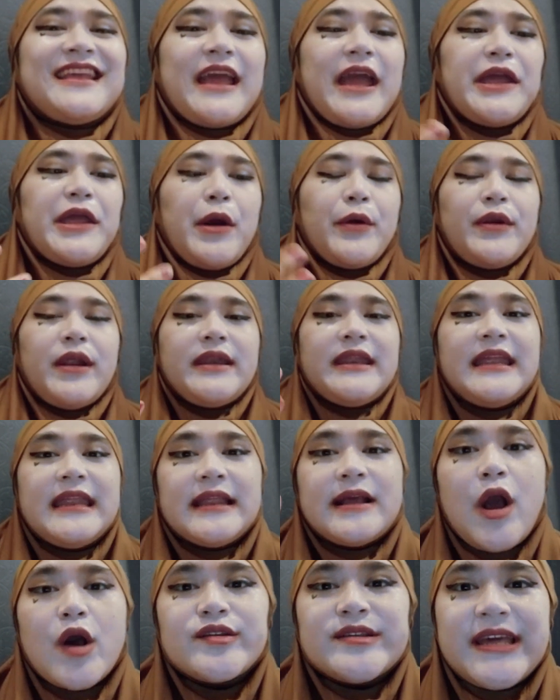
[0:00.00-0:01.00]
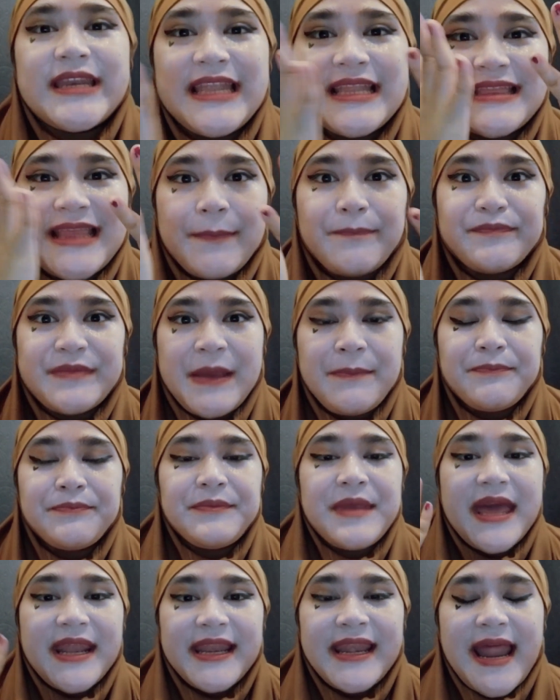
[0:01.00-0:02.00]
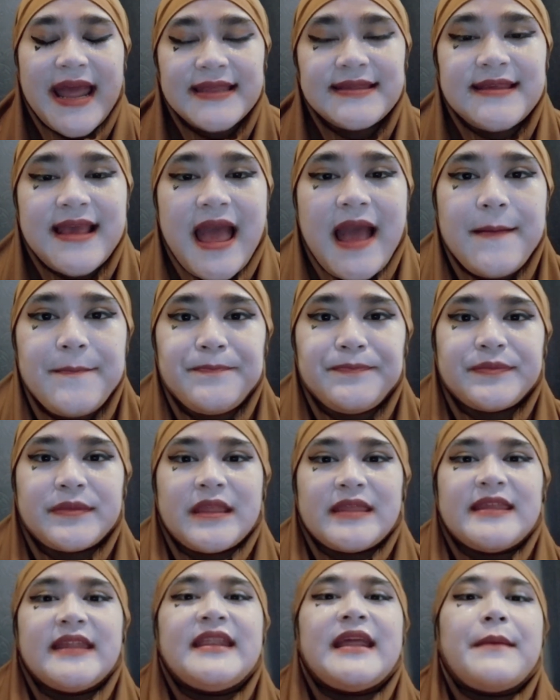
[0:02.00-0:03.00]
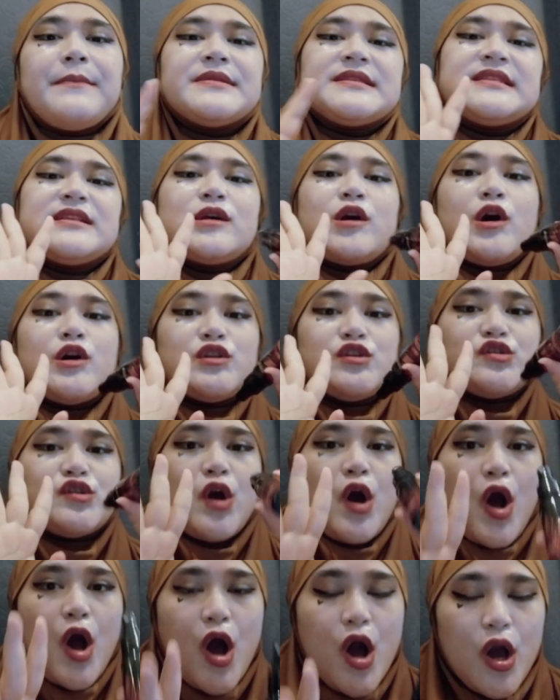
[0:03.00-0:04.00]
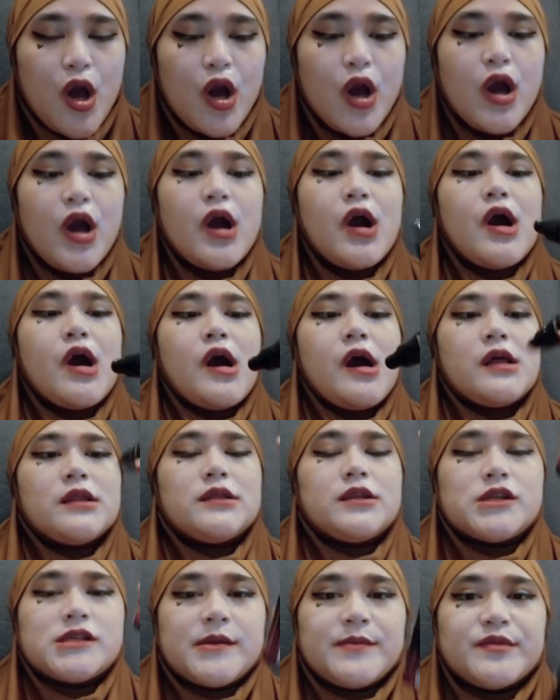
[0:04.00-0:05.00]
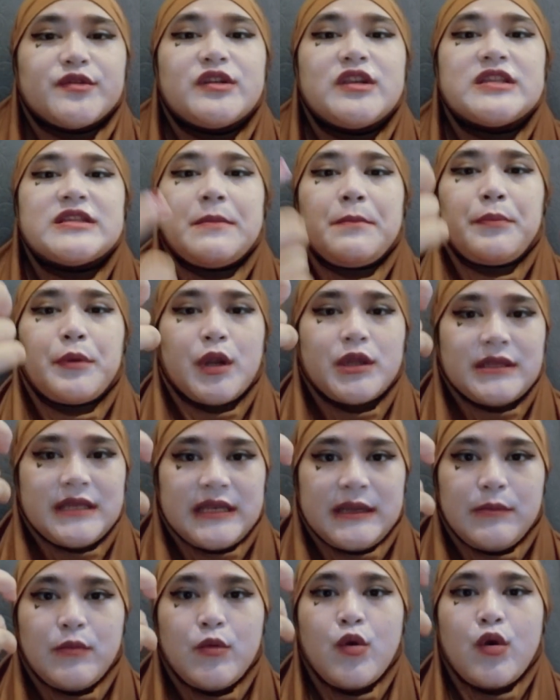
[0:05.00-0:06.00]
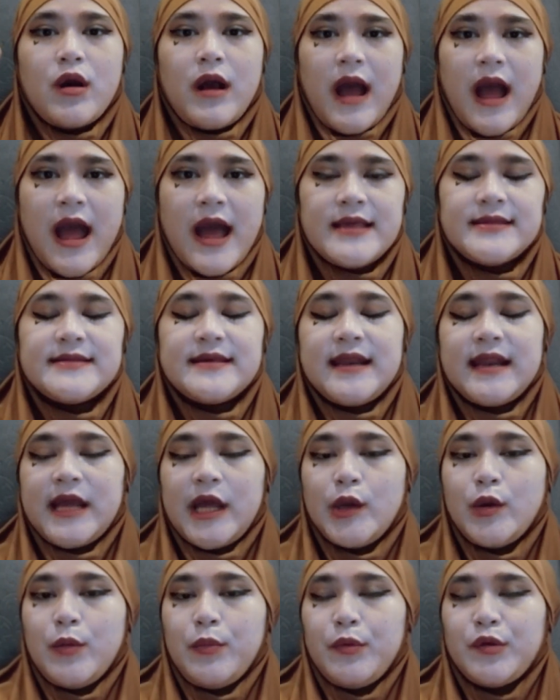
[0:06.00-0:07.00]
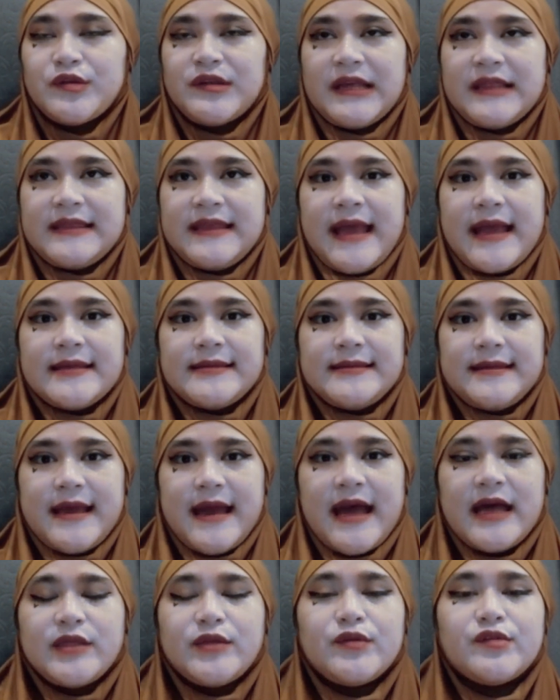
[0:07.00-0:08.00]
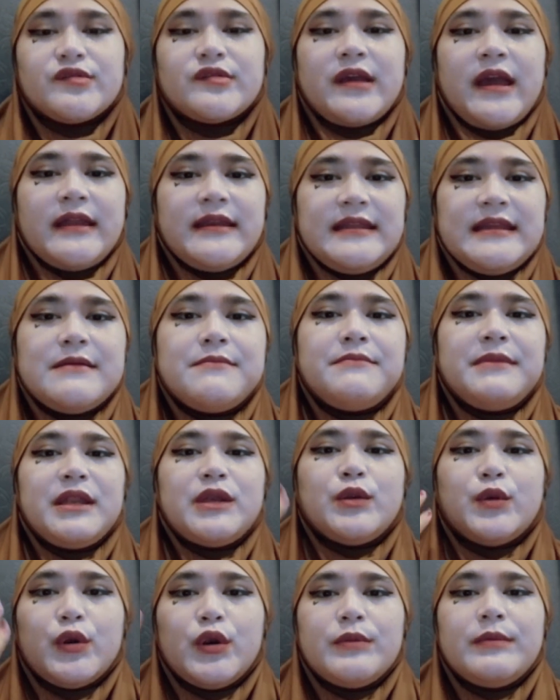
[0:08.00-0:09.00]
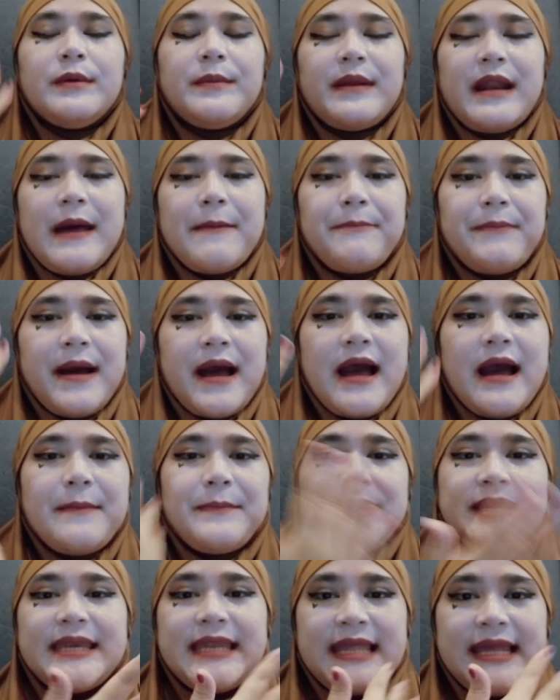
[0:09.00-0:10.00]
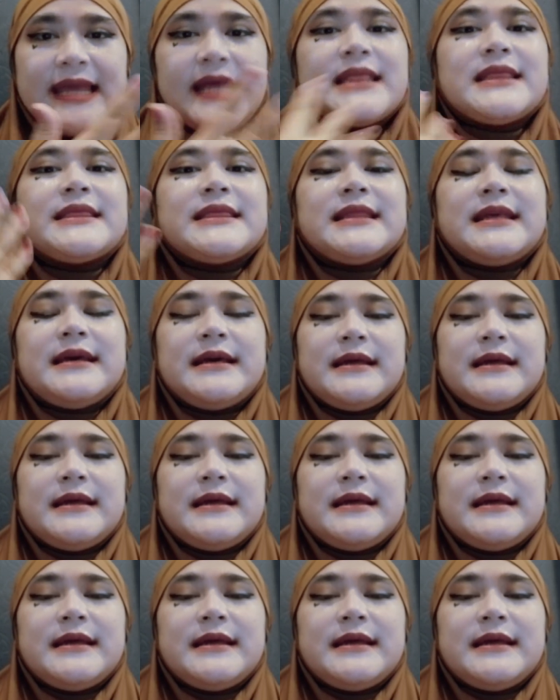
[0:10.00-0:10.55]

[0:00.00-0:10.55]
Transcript: jadi kayak ya udah nih nggak usah di tap tap biarin aja jadi habis dikocok terus habis itu disemprotin di muka jaraknya 20 cm aja terus kayak diemin dulu beberapa menit